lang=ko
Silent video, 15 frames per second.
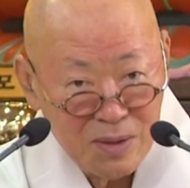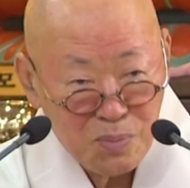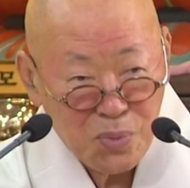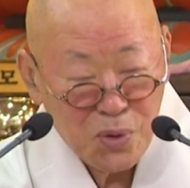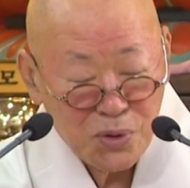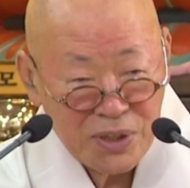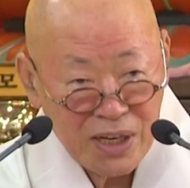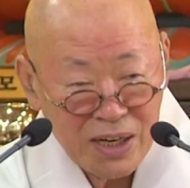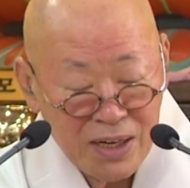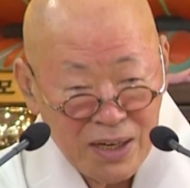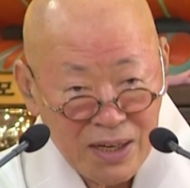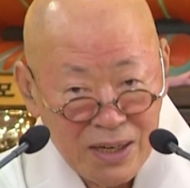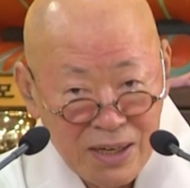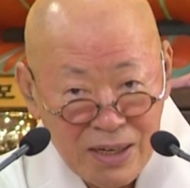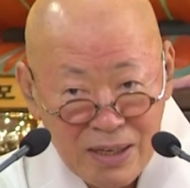
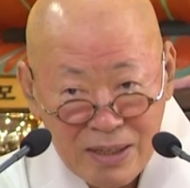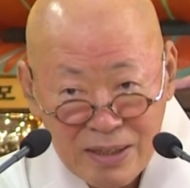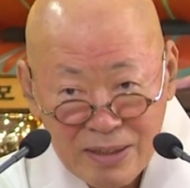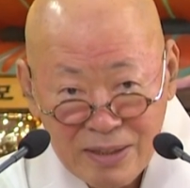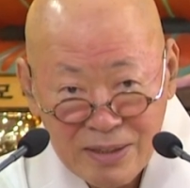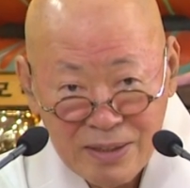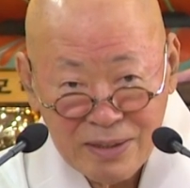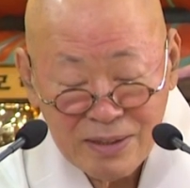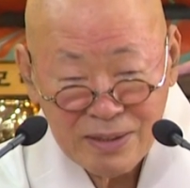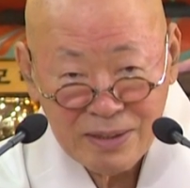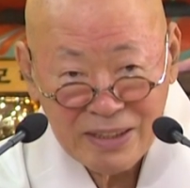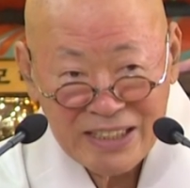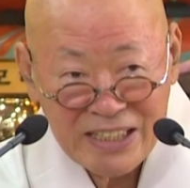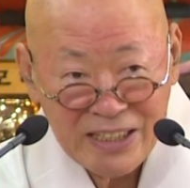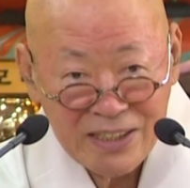보살
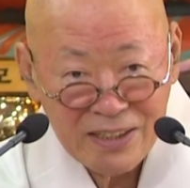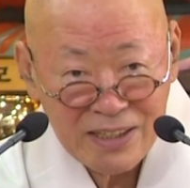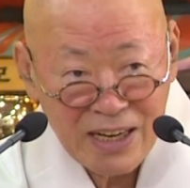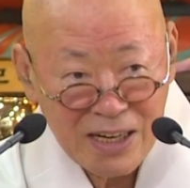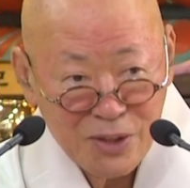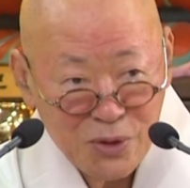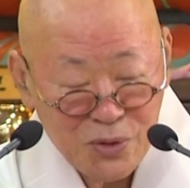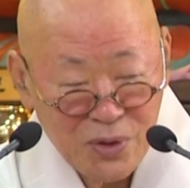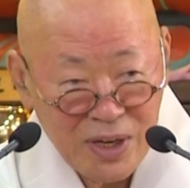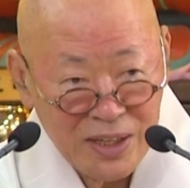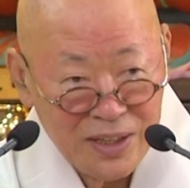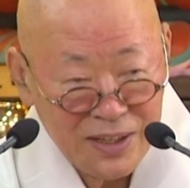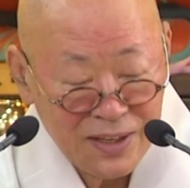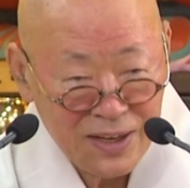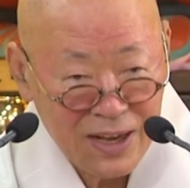저 길을 갈 수가
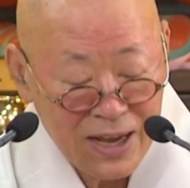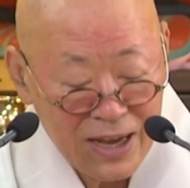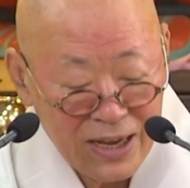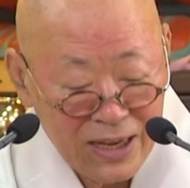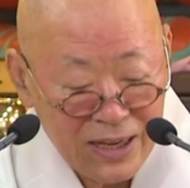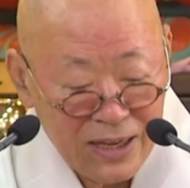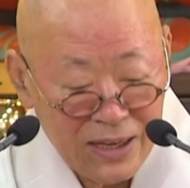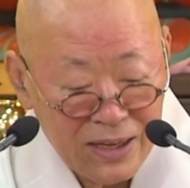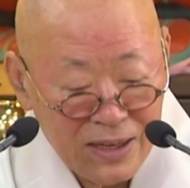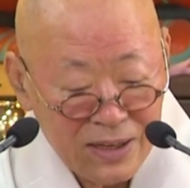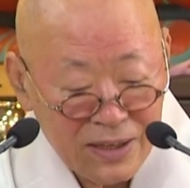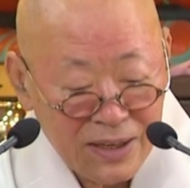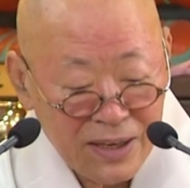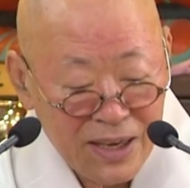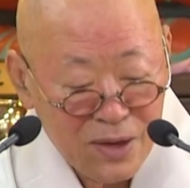있는가?
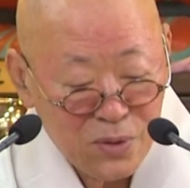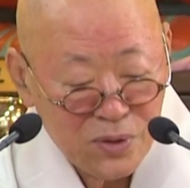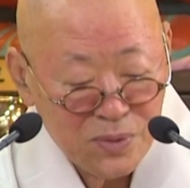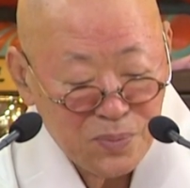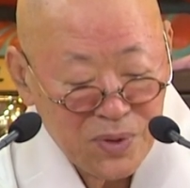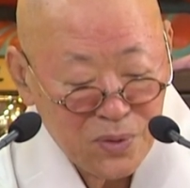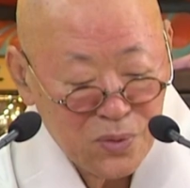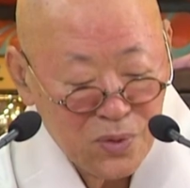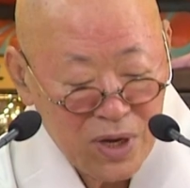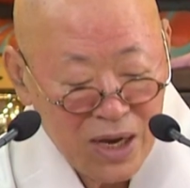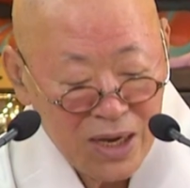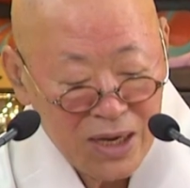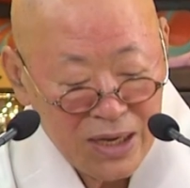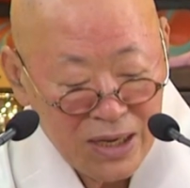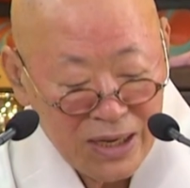그 해운
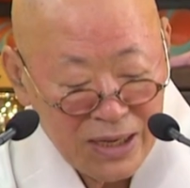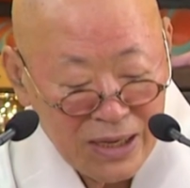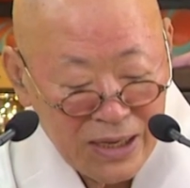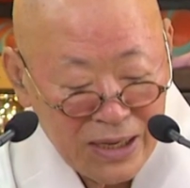비구가